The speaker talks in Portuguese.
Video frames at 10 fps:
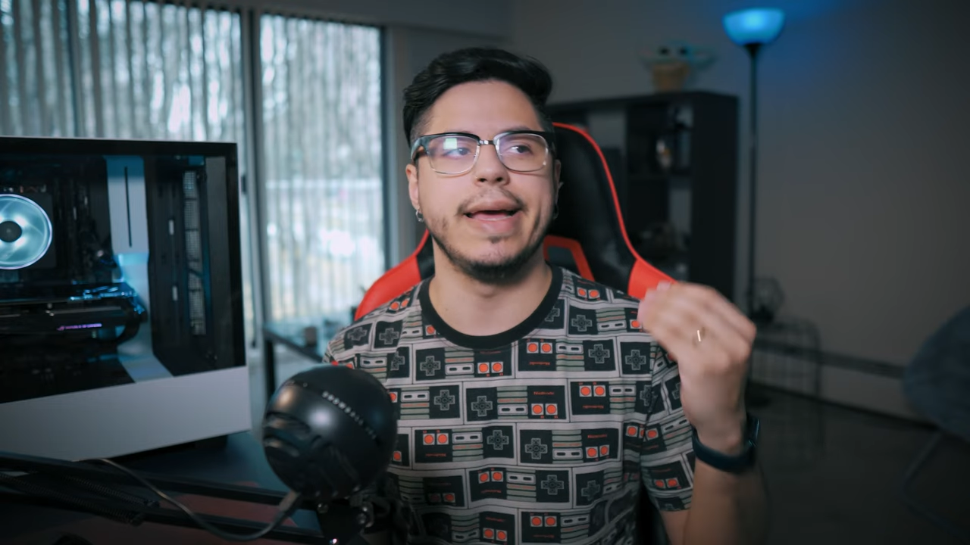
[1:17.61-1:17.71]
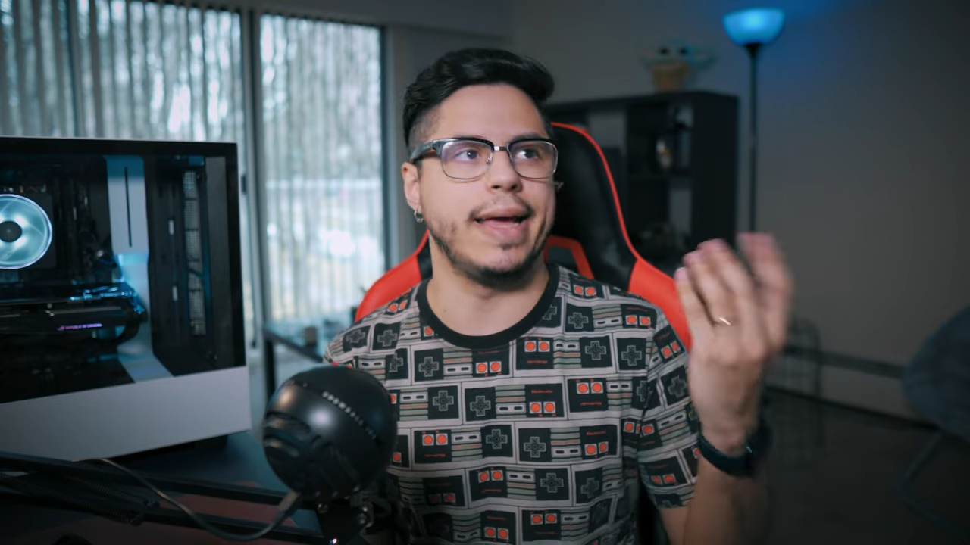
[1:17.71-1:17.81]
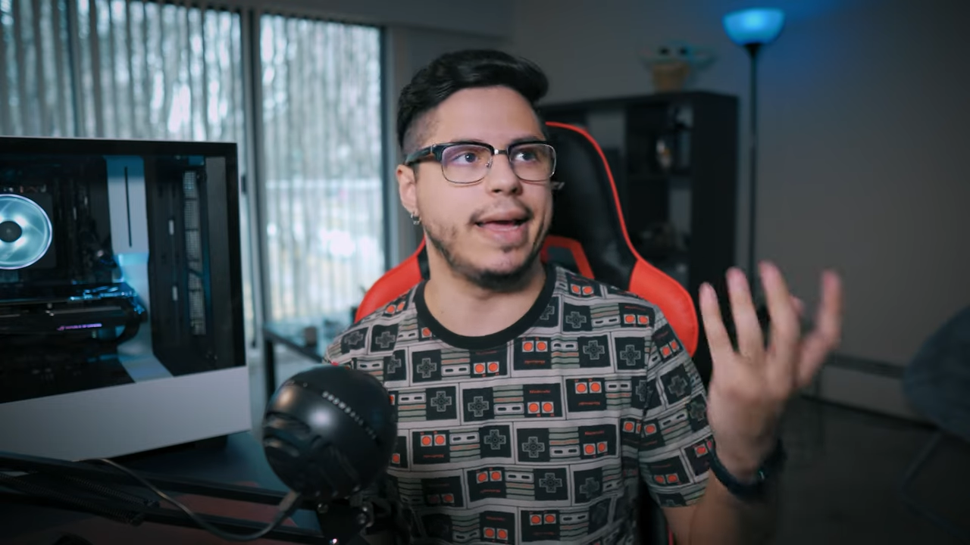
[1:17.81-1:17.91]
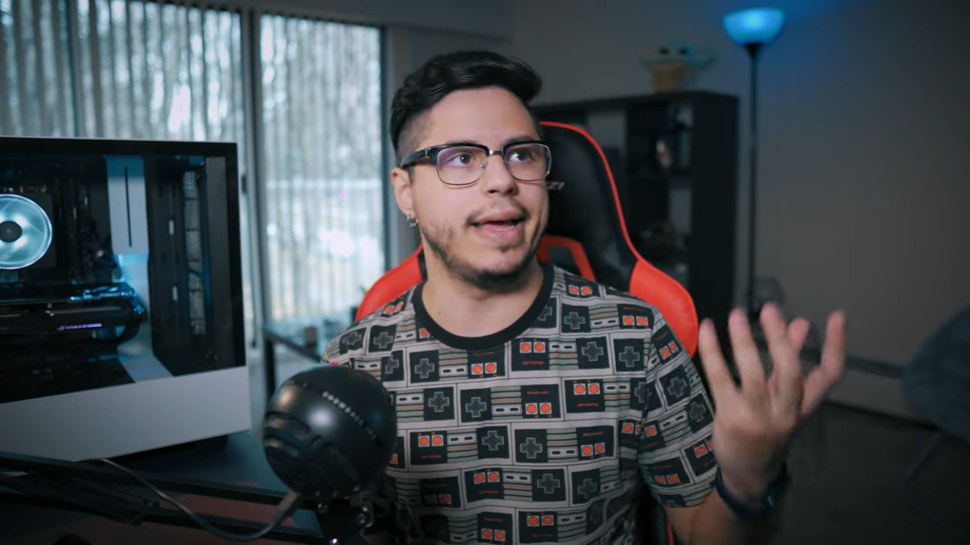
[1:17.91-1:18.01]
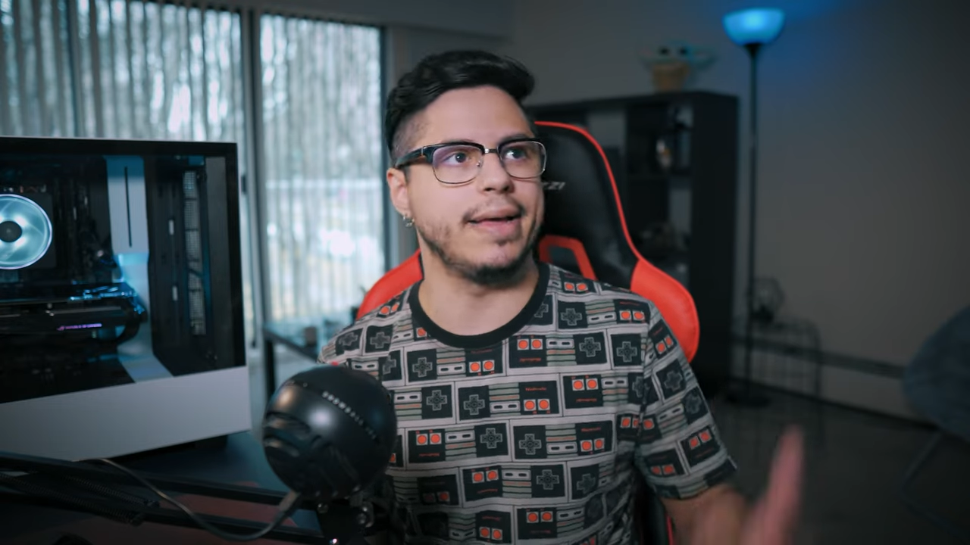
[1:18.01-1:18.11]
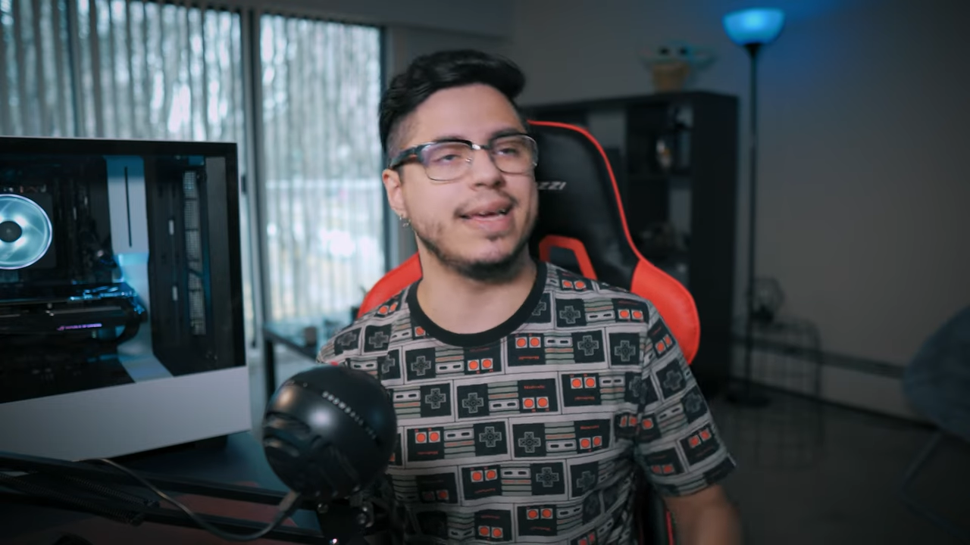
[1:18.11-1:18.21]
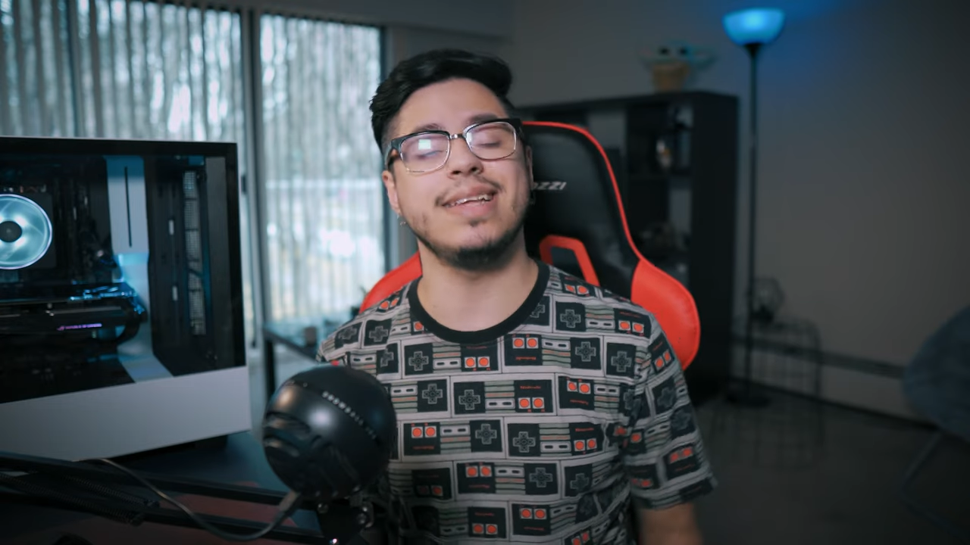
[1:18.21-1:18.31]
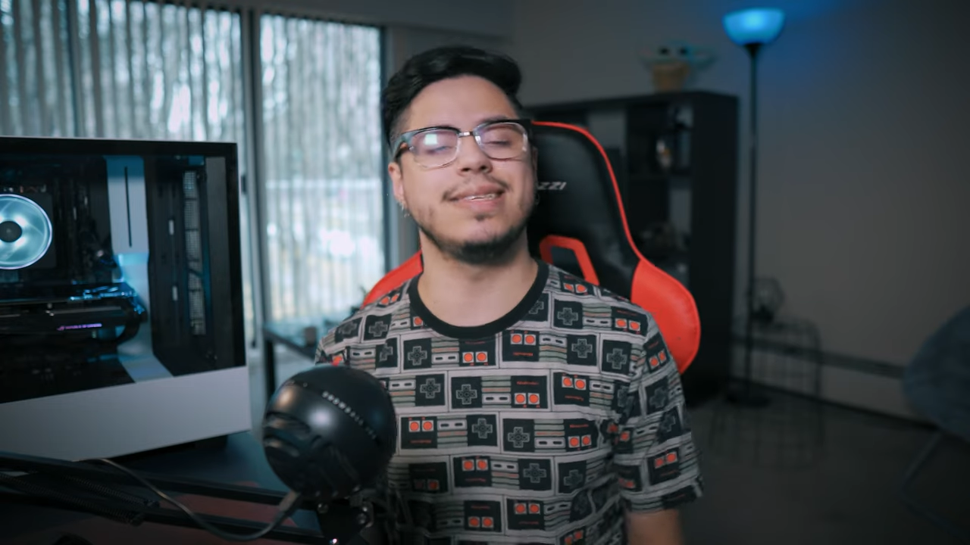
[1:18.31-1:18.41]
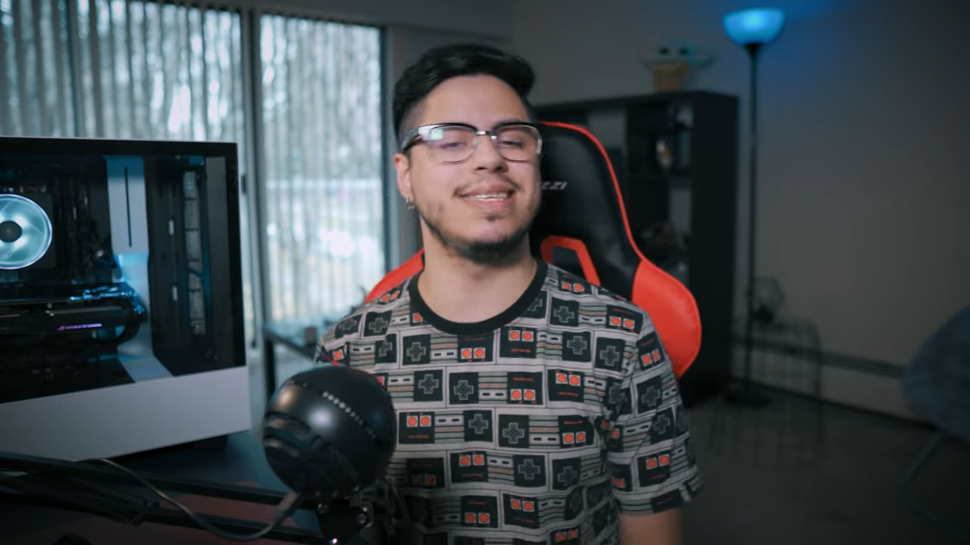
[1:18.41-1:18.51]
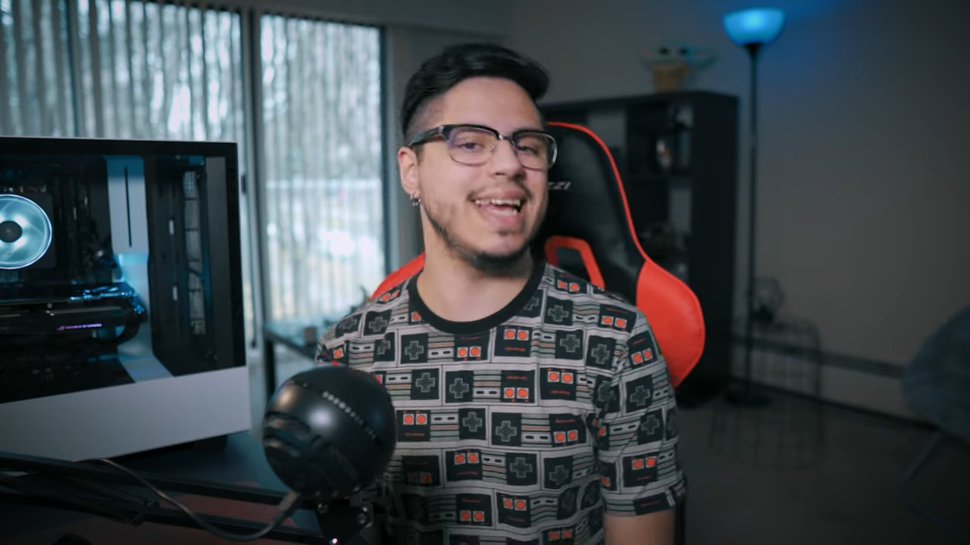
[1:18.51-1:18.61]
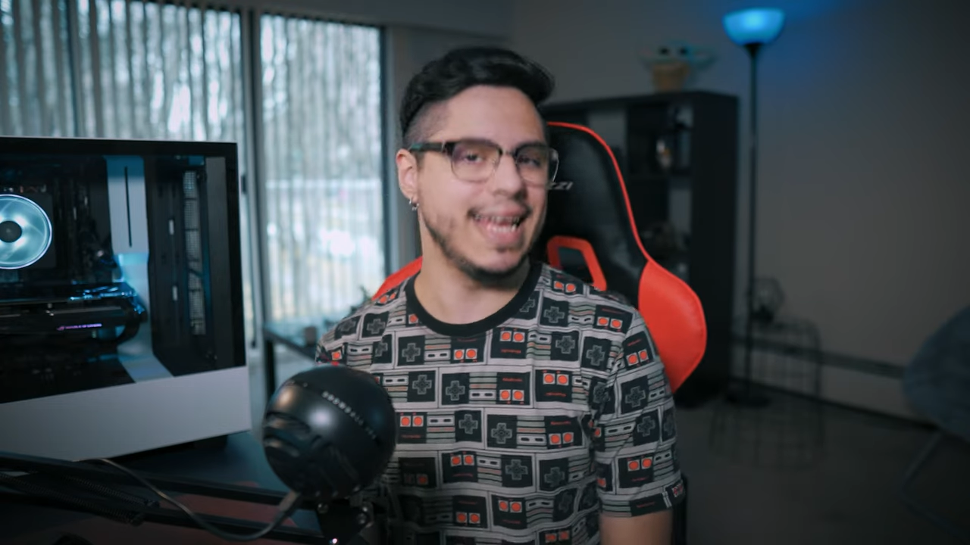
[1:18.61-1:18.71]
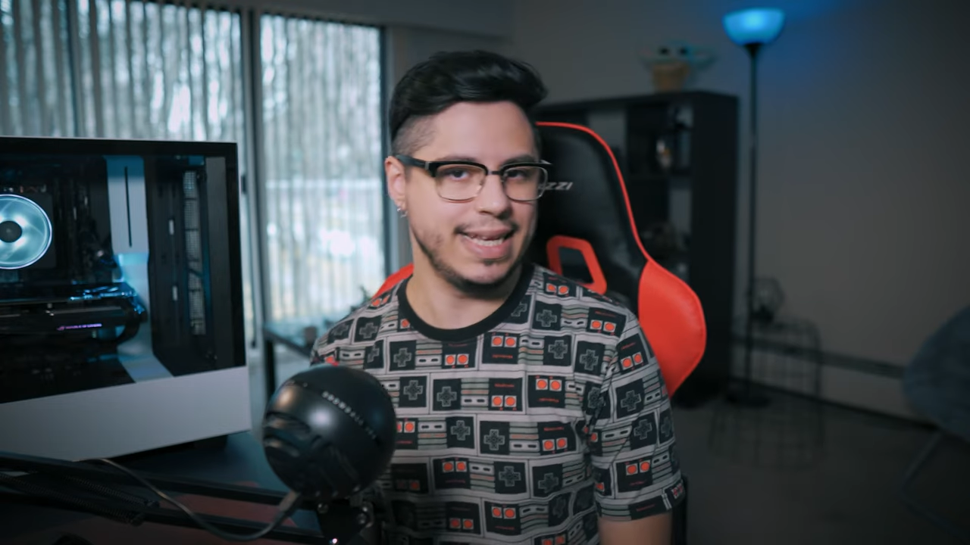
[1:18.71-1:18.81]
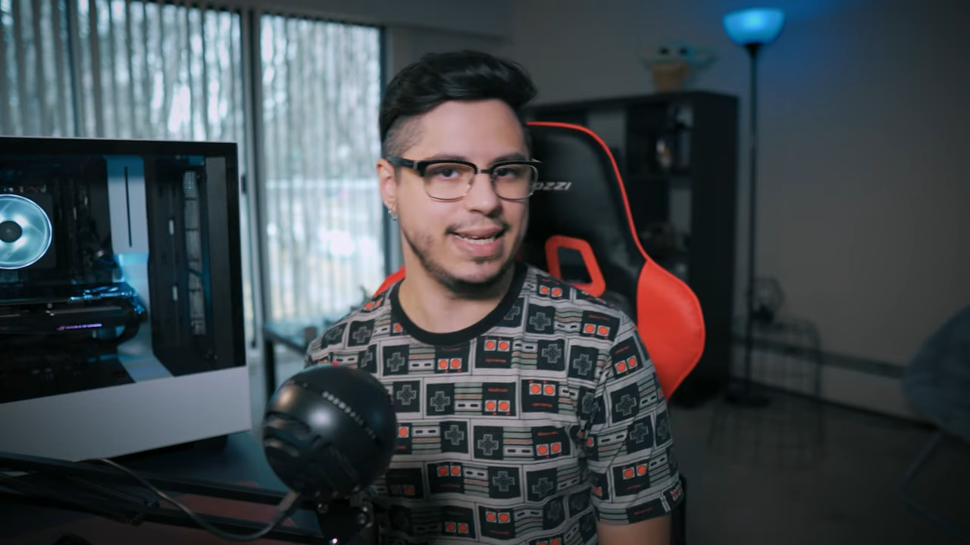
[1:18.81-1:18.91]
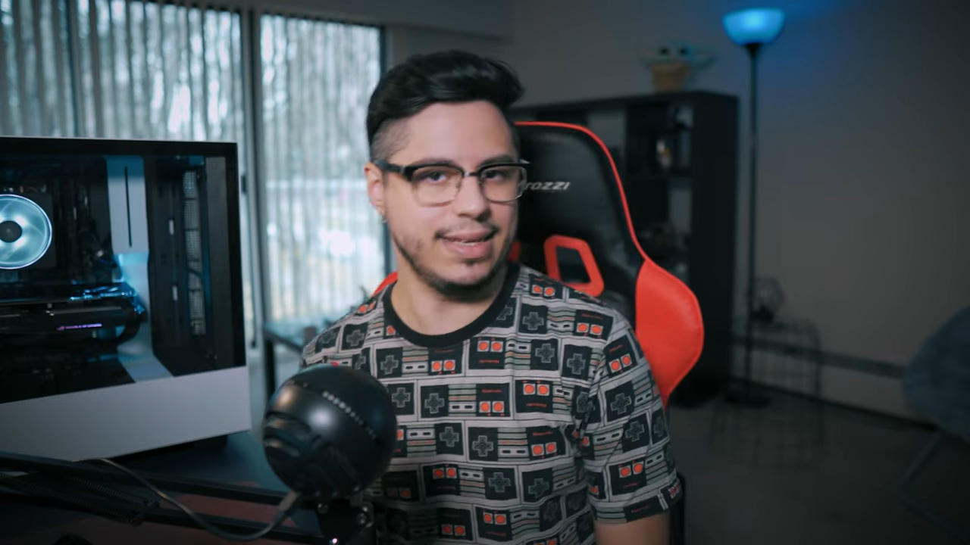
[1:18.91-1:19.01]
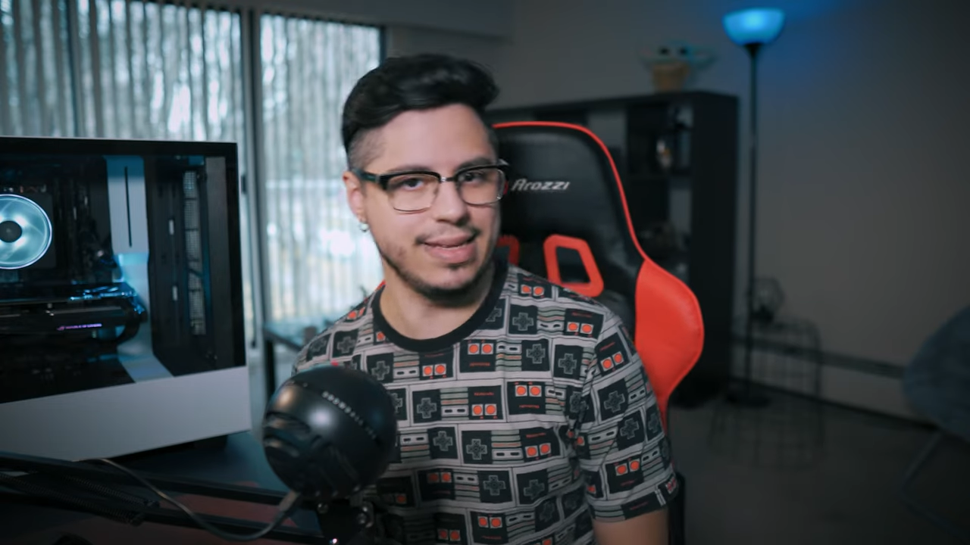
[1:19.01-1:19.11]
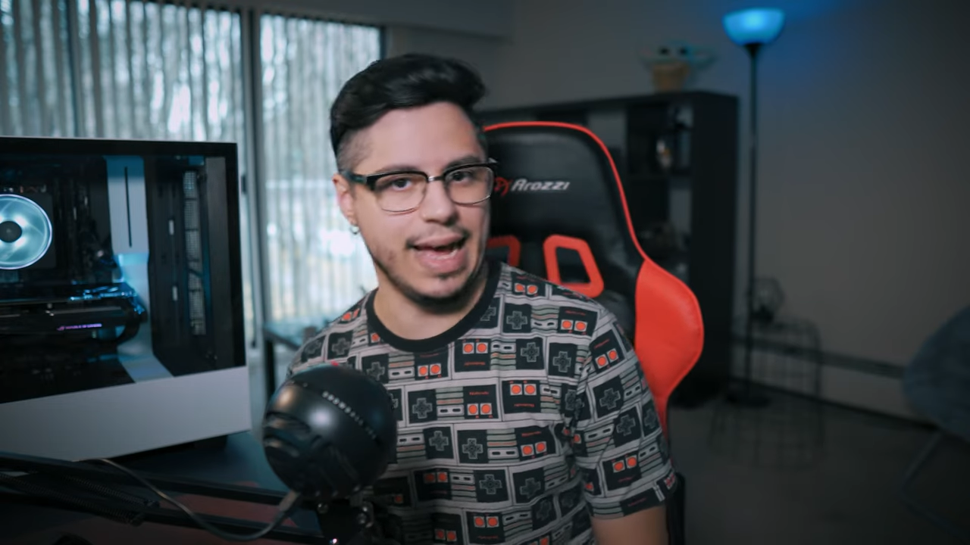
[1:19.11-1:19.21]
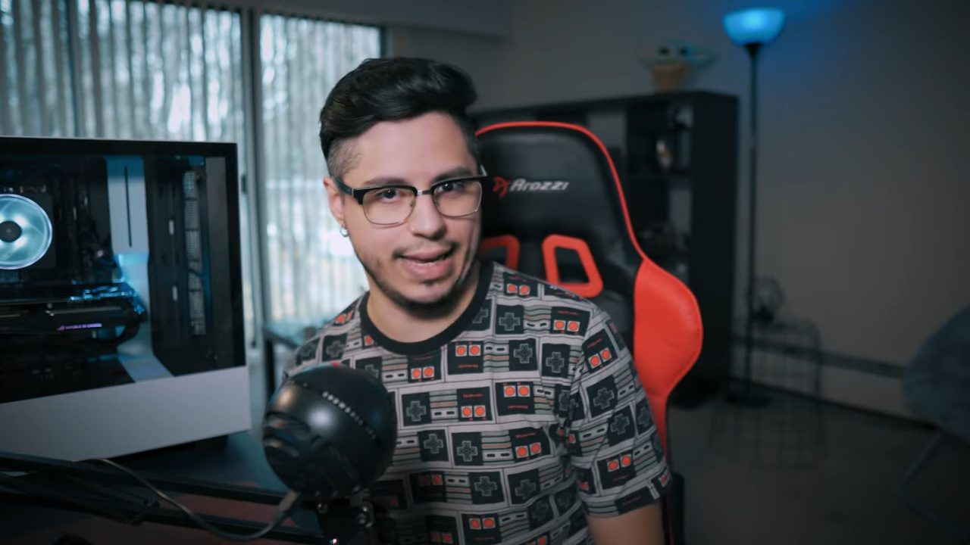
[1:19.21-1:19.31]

é, crescer nessa